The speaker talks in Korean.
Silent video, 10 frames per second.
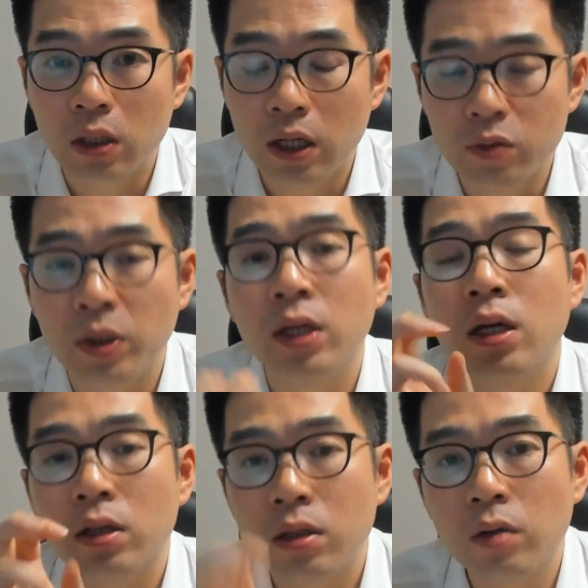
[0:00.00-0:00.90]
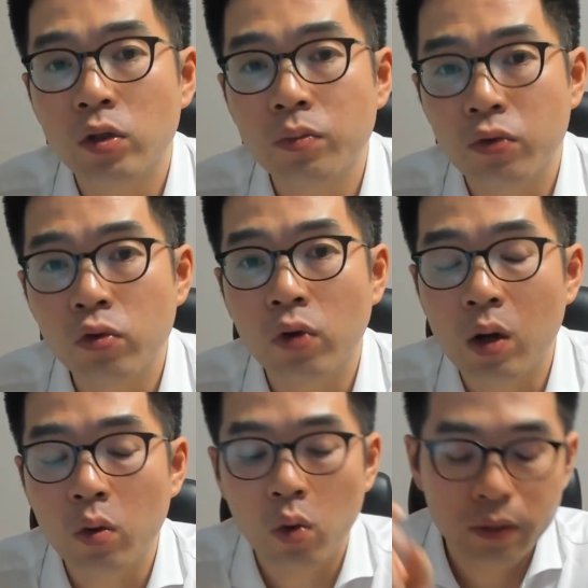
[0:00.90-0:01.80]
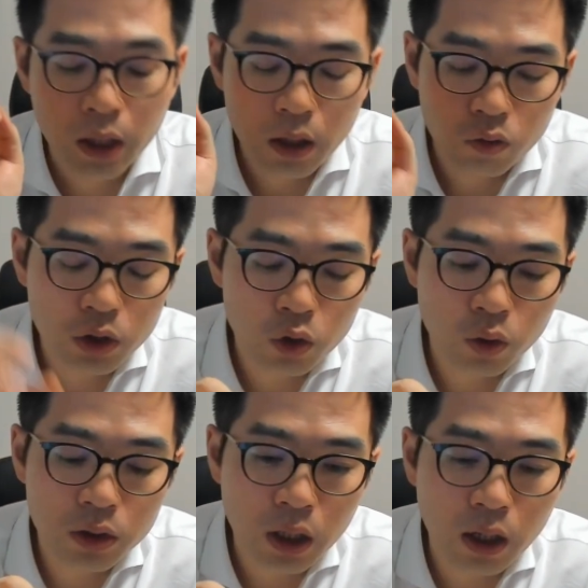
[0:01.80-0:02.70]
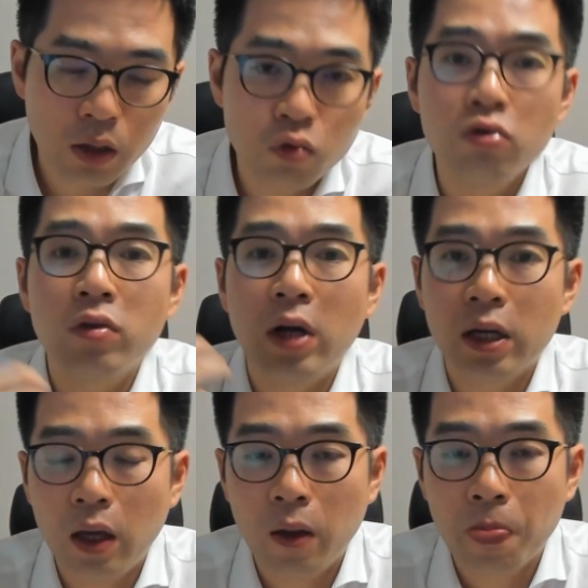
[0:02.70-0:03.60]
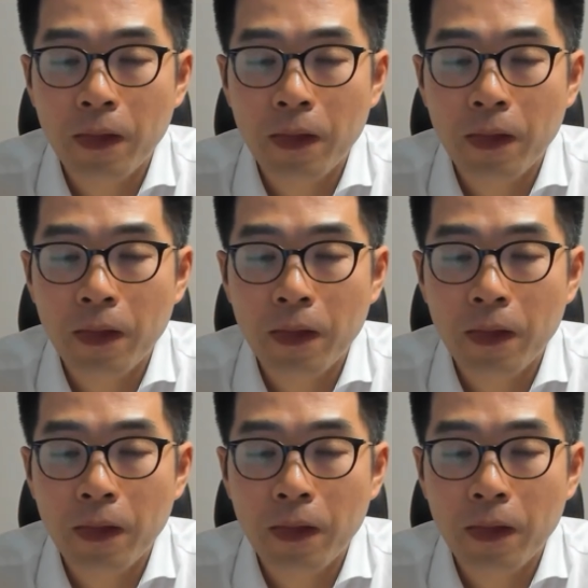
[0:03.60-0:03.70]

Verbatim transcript: 하지만 그럼에도 불구하고 우리 지원자가 누군가에게